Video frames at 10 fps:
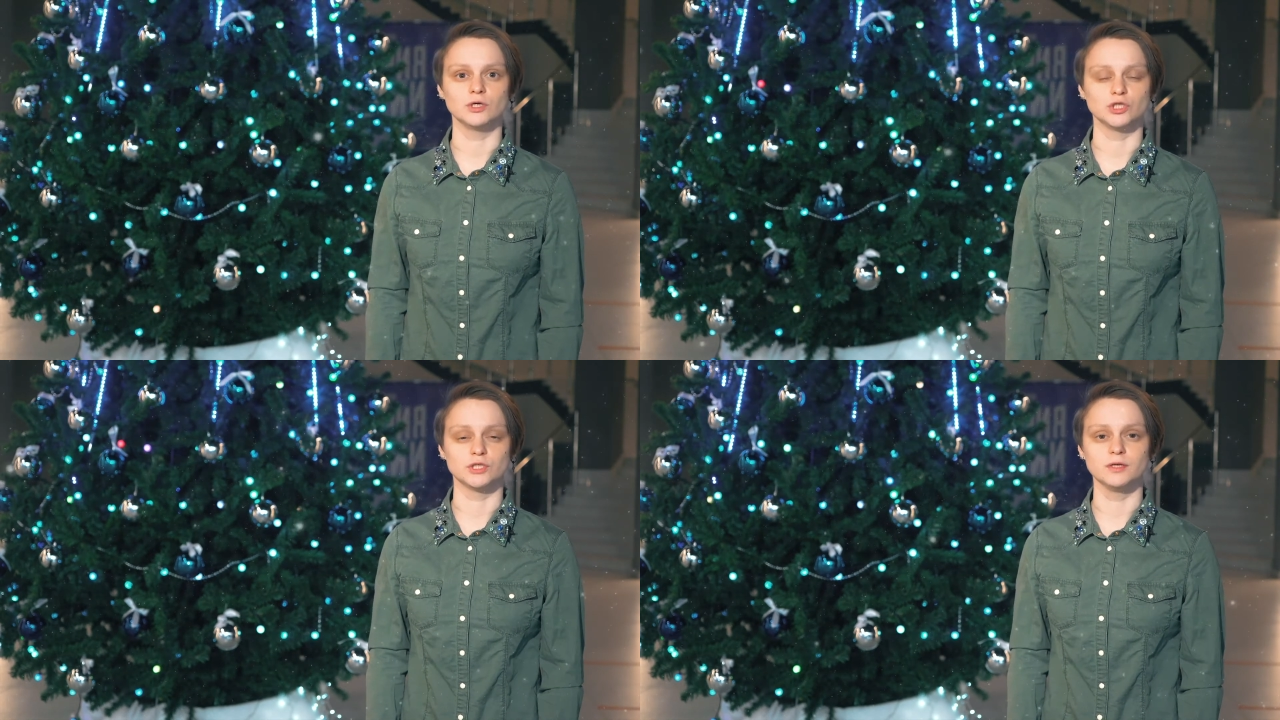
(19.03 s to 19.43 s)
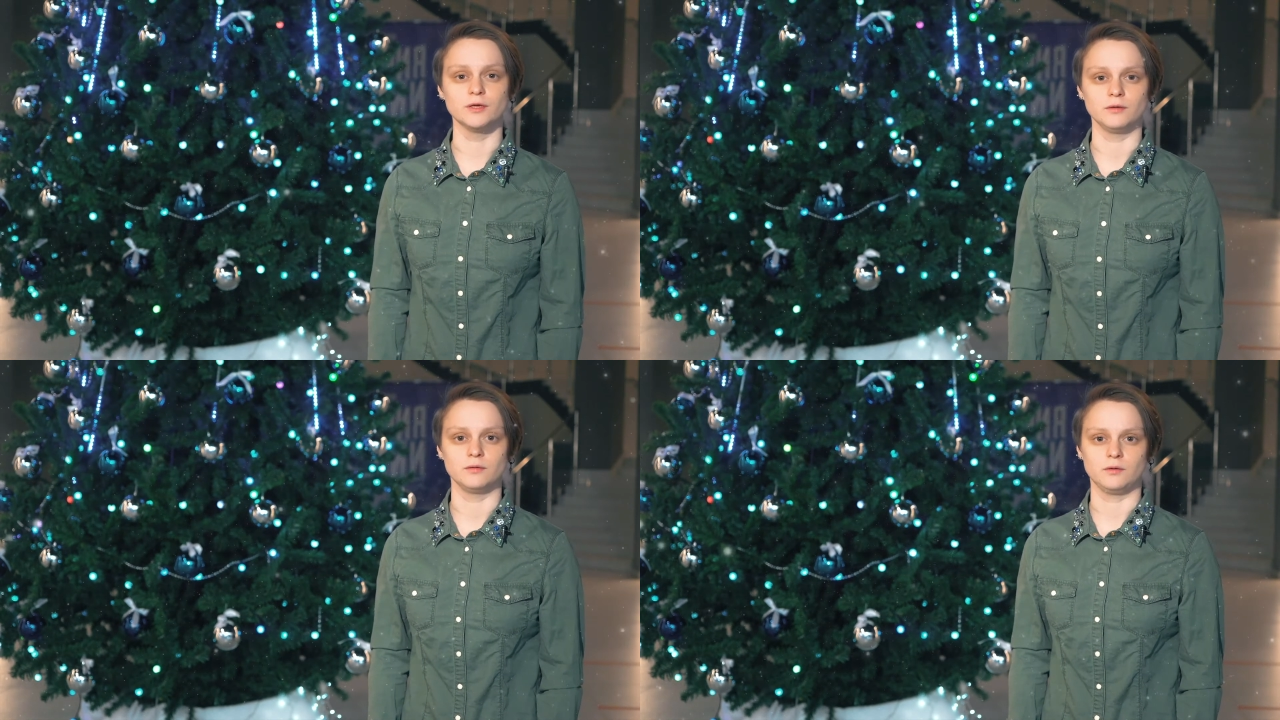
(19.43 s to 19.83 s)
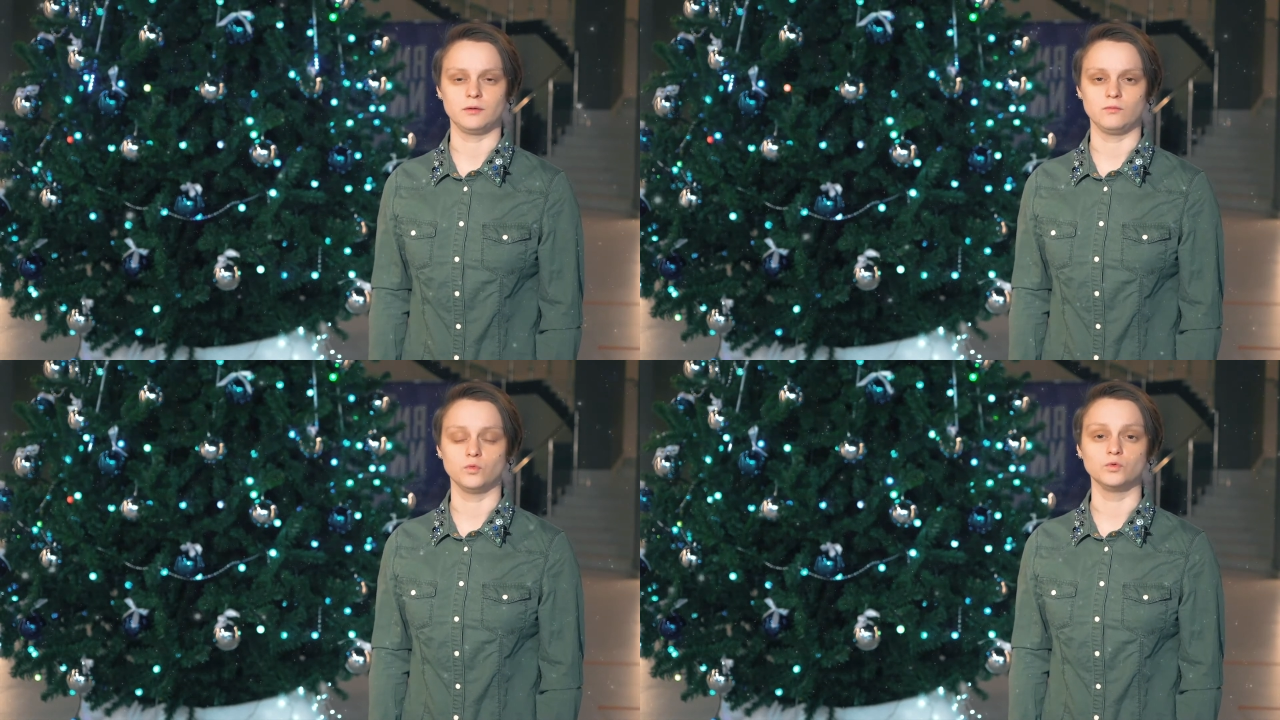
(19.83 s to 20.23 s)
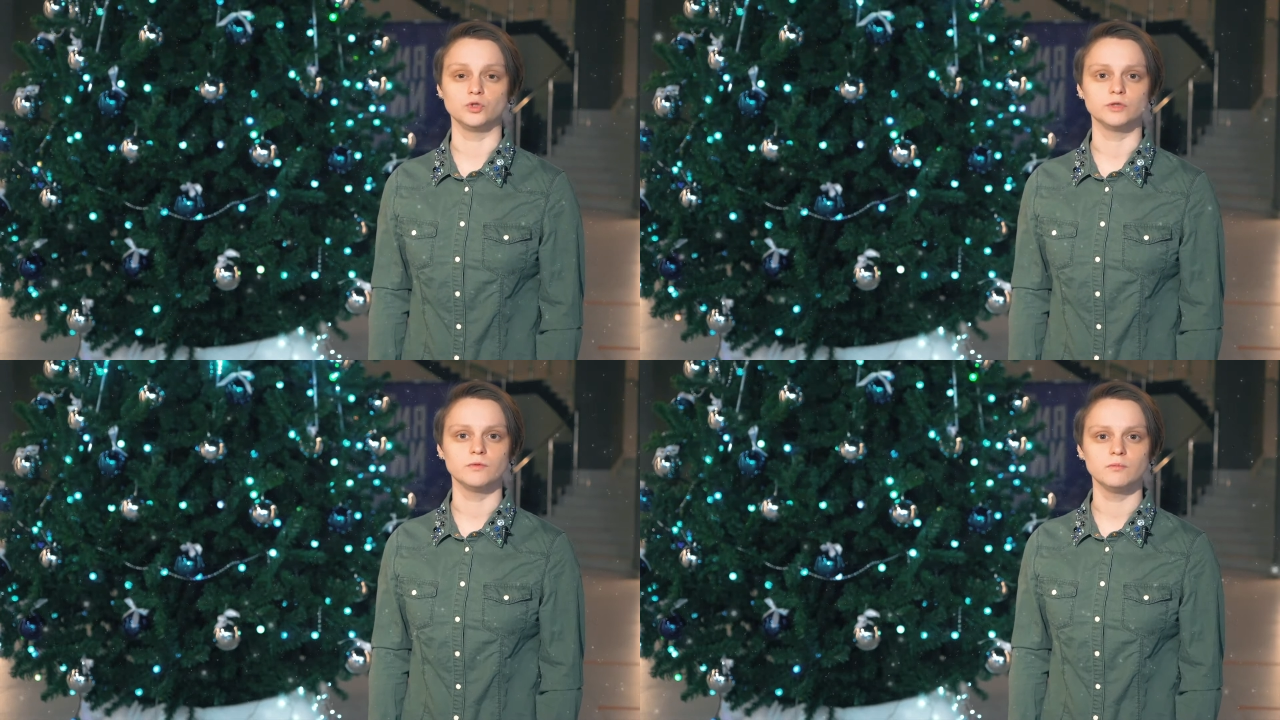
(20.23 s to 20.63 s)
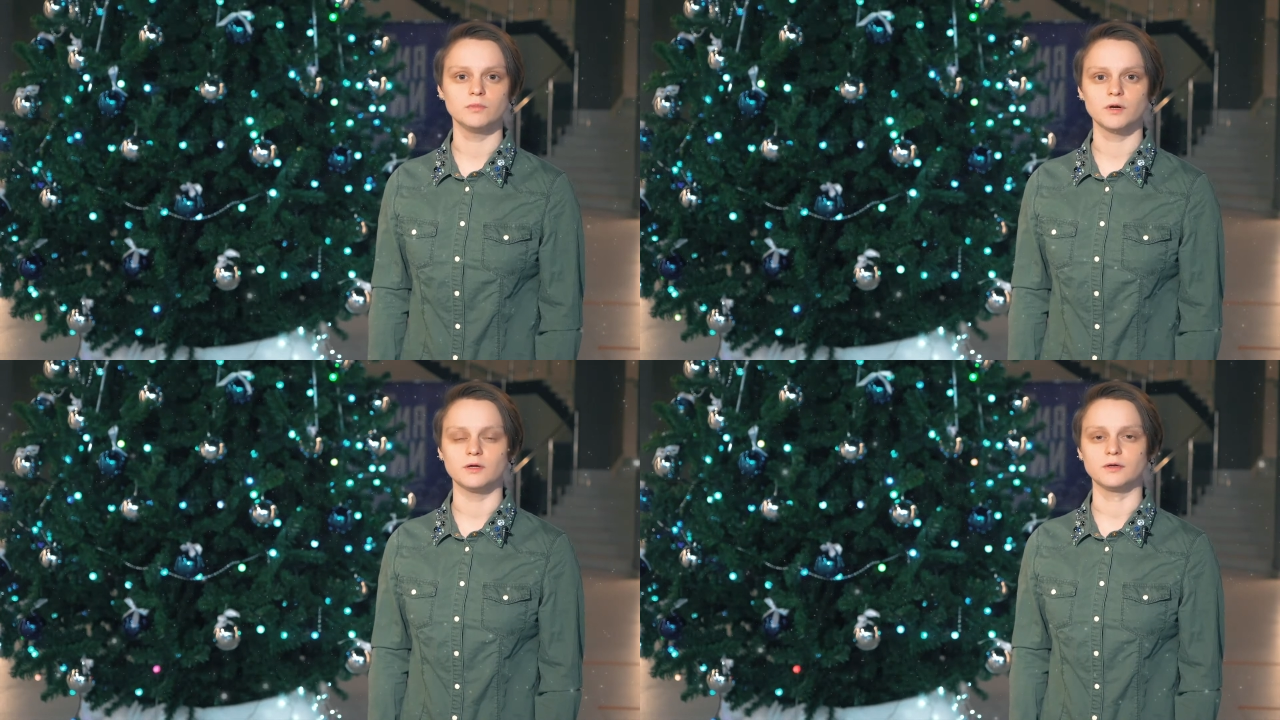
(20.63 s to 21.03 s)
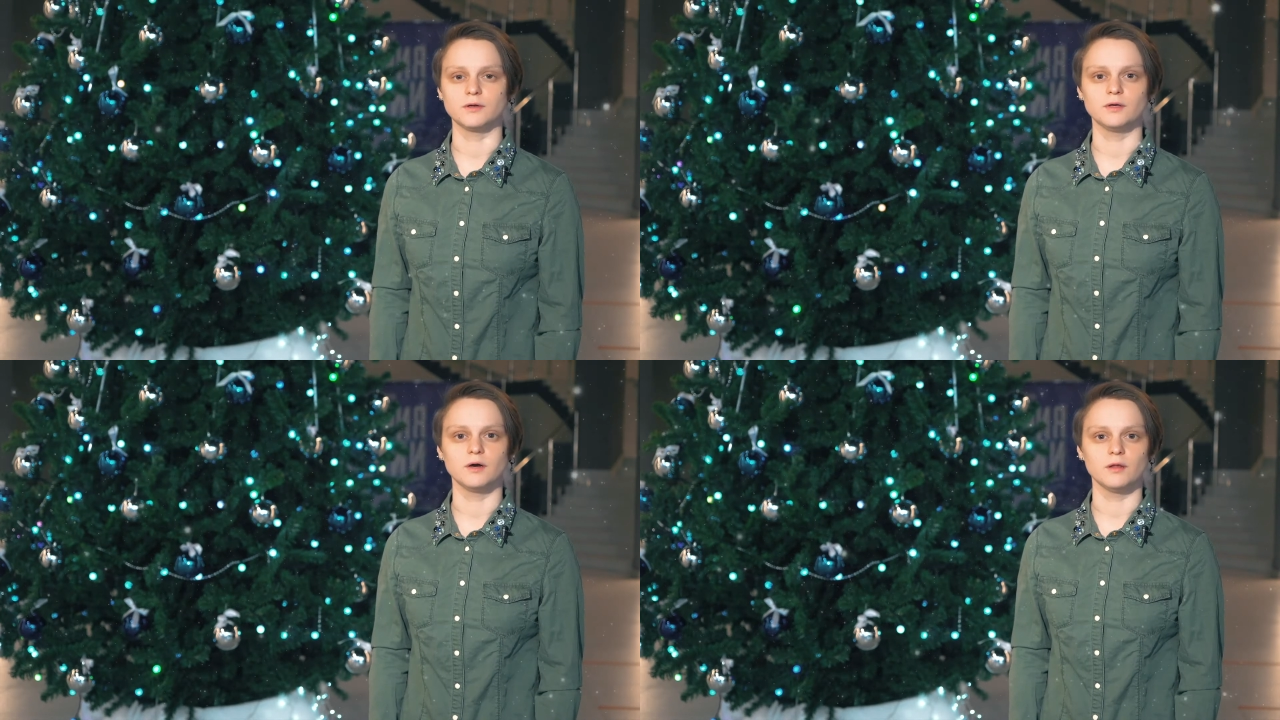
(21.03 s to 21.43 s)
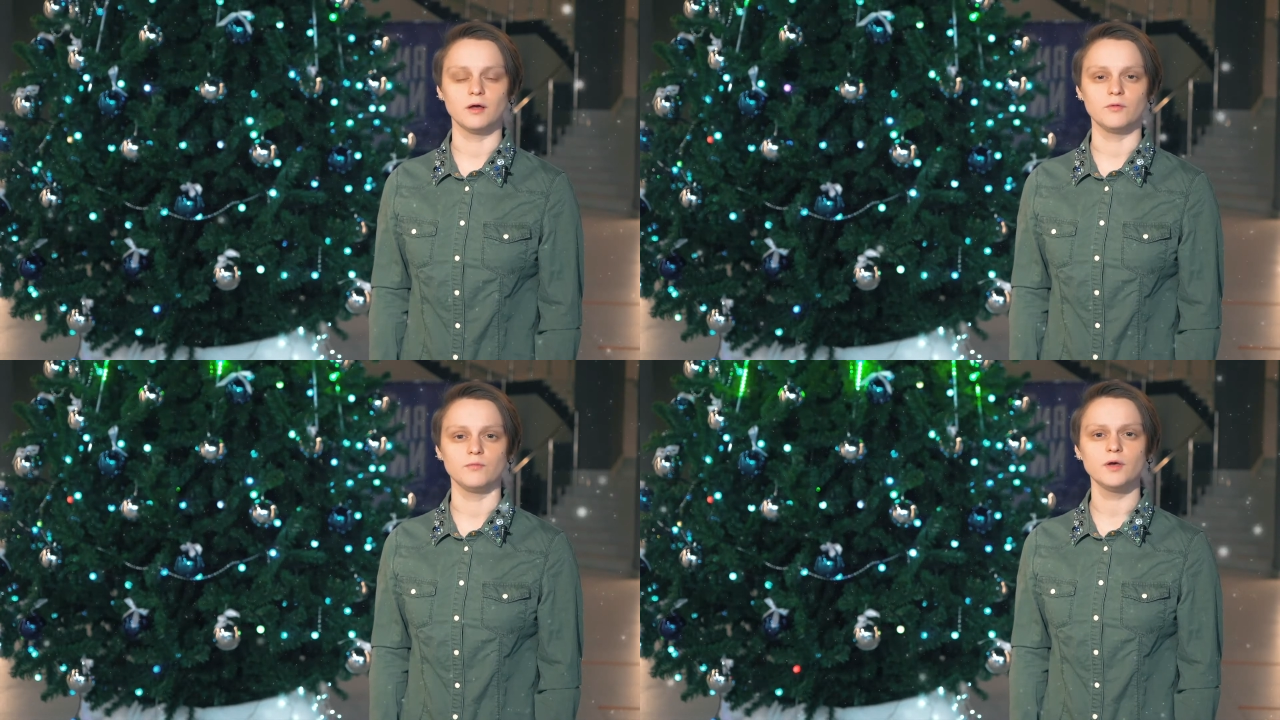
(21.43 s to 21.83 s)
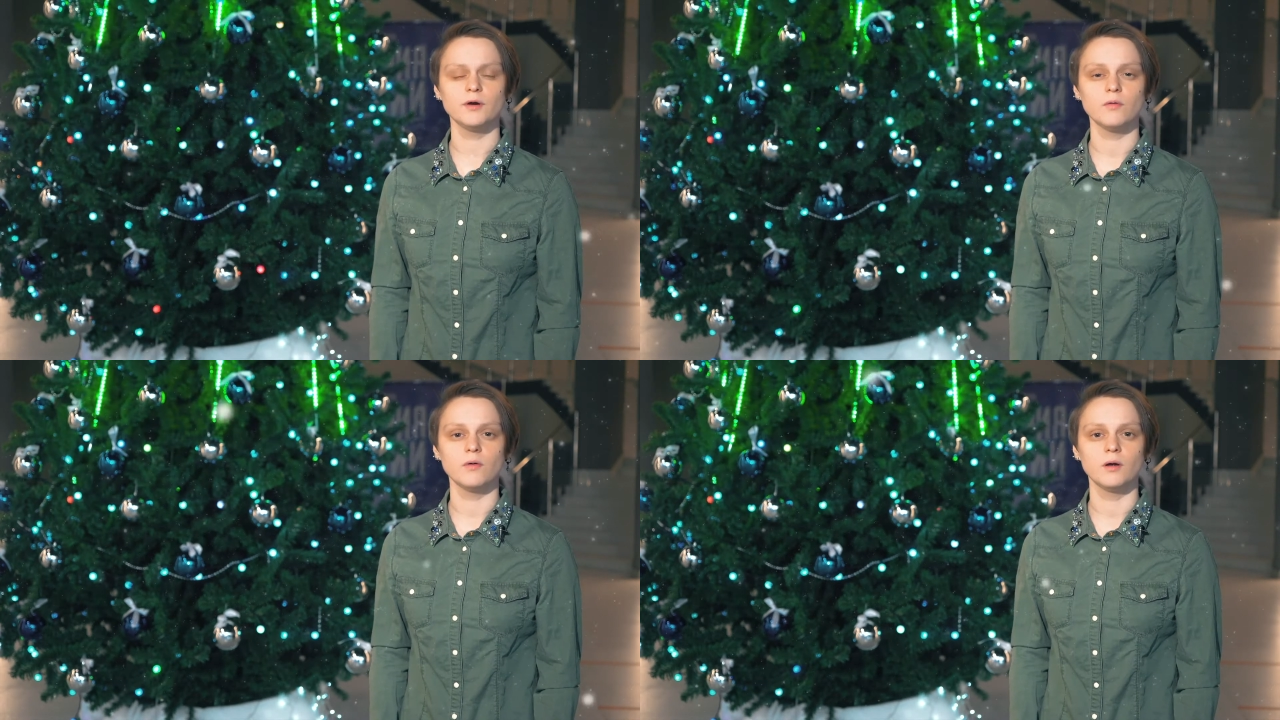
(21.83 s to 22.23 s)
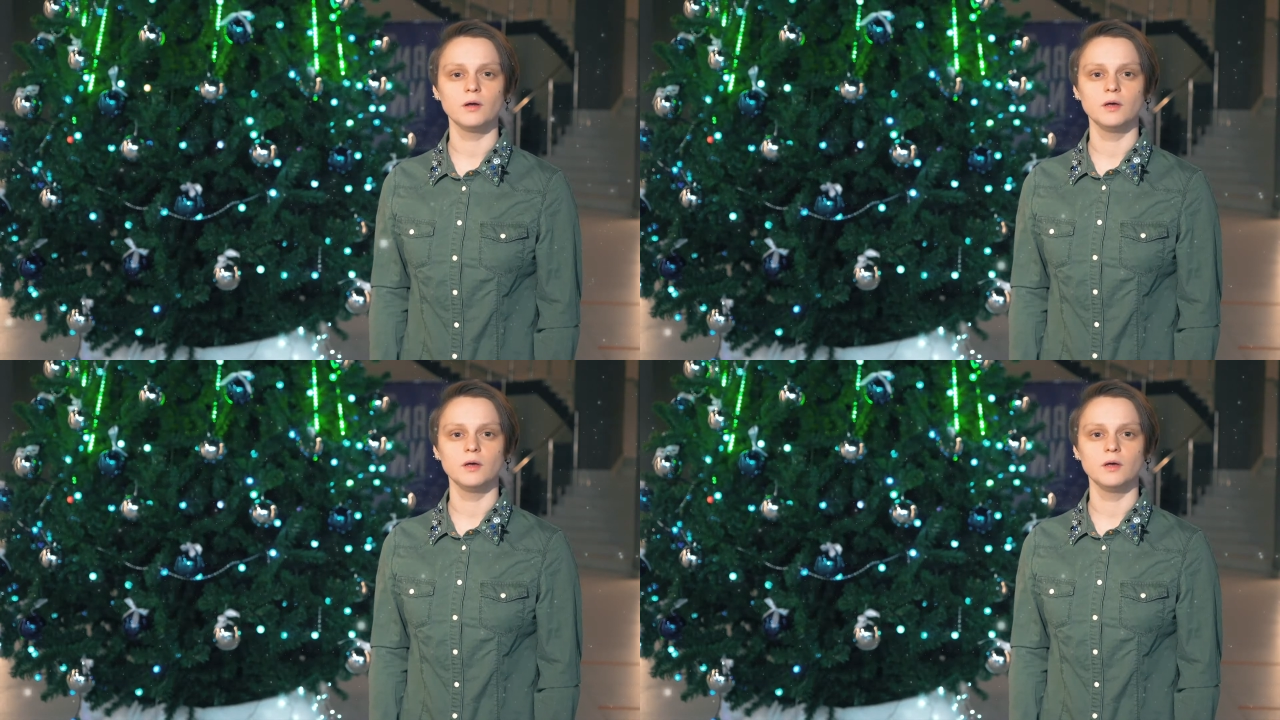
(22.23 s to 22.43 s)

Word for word: жены будущего императора Николая I